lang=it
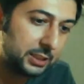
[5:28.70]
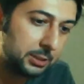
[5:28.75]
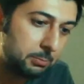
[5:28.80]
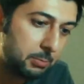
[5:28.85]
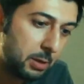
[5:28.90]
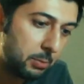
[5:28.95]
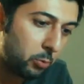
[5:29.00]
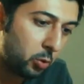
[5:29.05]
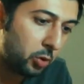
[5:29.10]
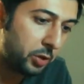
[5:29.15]
di
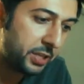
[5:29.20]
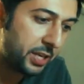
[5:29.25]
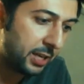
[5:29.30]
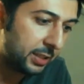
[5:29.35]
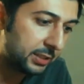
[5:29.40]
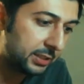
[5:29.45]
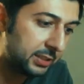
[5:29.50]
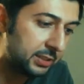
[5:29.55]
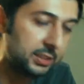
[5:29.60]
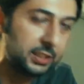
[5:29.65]

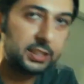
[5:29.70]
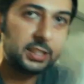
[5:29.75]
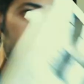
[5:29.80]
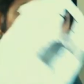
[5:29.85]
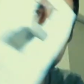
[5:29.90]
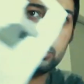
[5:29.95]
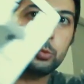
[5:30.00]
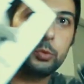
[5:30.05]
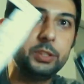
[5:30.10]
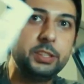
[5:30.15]
memoria
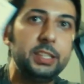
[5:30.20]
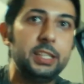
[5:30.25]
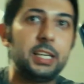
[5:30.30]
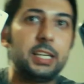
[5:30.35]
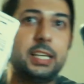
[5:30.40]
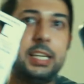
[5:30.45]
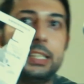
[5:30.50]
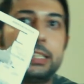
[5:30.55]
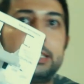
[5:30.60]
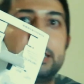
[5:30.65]
integrato quindi
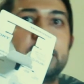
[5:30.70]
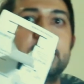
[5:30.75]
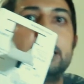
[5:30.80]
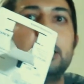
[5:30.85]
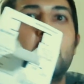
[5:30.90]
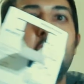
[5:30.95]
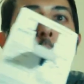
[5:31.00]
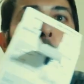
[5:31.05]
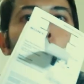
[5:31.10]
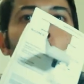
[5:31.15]
ragazzi
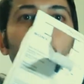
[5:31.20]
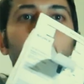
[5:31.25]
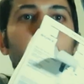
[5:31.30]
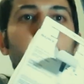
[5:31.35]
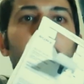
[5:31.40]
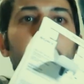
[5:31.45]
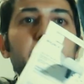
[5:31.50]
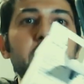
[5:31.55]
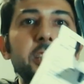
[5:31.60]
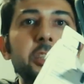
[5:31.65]

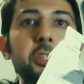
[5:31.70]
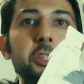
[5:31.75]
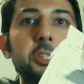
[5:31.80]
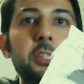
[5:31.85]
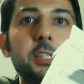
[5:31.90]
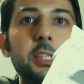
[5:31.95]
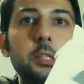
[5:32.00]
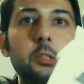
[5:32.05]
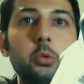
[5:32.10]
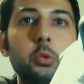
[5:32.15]
un
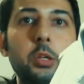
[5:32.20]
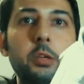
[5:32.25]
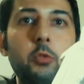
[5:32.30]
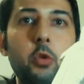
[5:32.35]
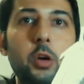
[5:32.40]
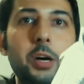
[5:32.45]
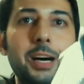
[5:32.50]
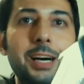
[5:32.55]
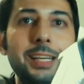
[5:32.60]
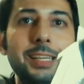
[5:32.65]
registratore
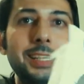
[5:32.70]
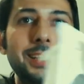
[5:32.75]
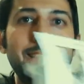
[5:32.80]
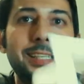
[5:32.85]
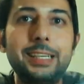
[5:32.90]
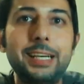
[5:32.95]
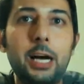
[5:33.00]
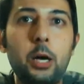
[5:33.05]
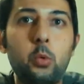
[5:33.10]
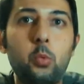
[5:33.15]
vocale
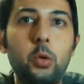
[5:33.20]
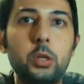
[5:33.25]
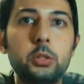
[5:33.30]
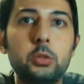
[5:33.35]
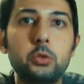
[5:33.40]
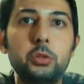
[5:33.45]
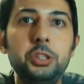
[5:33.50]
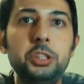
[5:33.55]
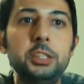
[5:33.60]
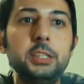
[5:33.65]
che ha
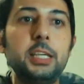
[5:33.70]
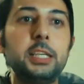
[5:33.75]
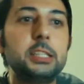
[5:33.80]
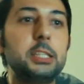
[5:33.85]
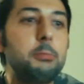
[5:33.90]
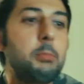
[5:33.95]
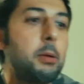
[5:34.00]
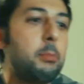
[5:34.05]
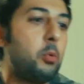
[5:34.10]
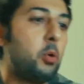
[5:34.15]
4 GB
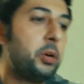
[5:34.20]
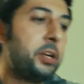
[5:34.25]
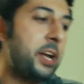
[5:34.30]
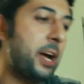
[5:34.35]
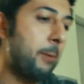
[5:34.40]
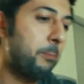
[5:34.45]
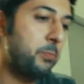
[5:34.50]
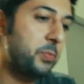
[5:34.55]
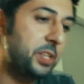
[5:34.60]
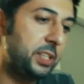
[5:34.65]
di
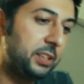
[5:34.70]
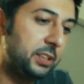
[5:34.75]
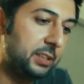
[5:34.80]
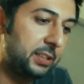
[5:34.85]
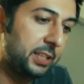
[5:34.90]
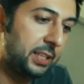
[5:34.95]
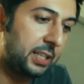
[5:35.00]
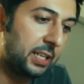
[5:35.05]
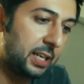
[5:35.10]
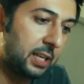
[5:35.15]
memoria
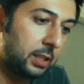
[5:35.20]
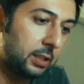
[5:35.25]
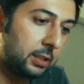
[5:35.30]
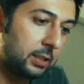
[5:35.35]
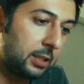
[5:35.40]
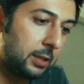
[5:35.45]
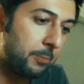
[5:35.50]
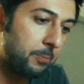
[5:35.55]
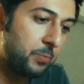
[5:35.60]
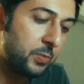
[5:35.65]

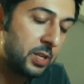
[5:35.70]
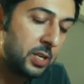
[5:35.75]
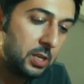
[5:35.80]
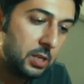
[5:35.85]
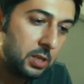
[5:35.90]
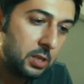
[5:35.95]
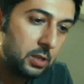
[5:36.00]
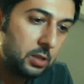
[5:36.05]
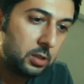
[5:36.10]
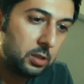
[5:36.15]
integrata
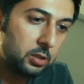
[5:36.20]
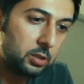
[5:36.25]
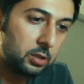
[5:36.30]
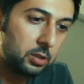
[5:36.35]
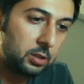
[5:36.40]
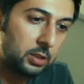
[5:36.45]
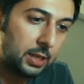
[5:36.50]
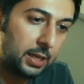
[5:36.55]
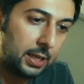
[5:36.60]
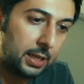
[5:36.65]

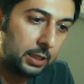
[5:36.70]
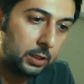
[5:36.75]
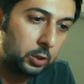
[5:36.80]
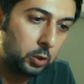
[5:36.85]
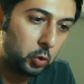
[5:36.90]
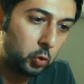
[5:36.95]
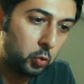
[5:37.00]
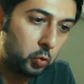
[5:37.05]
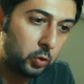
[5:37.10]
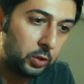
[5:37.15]
uh,
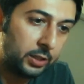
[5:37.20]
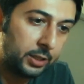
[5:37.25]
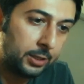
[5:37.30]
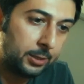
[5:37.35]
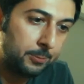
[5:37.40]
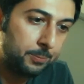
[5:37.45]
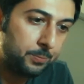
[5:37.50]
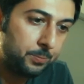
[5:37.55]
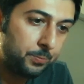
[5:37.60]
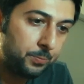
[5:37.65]

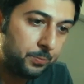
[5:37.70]
allora